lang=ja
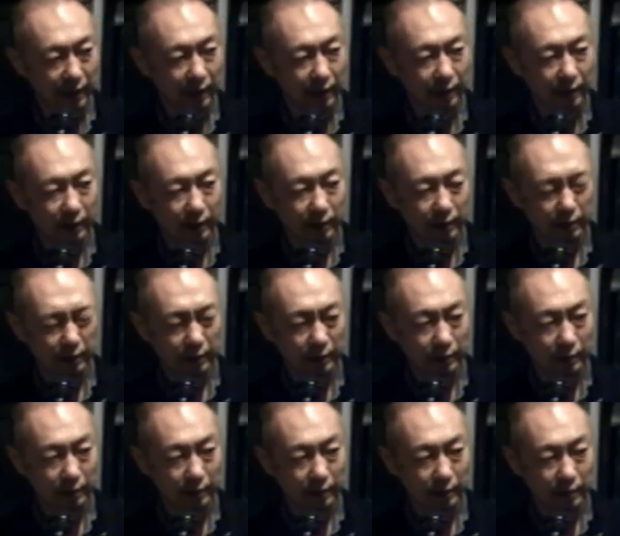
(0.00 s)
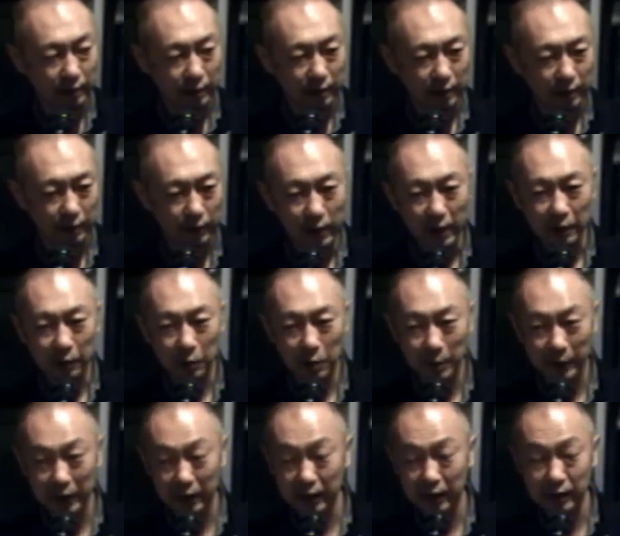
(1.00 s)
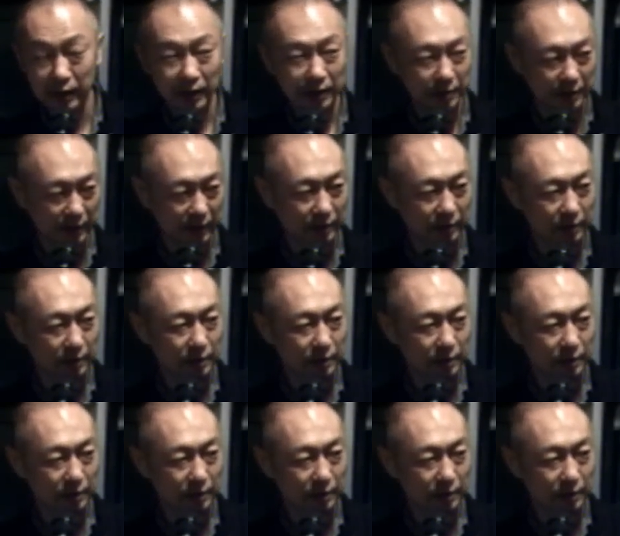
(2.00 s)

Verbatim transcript: あれ弾いてるの1はこれまた全然違うん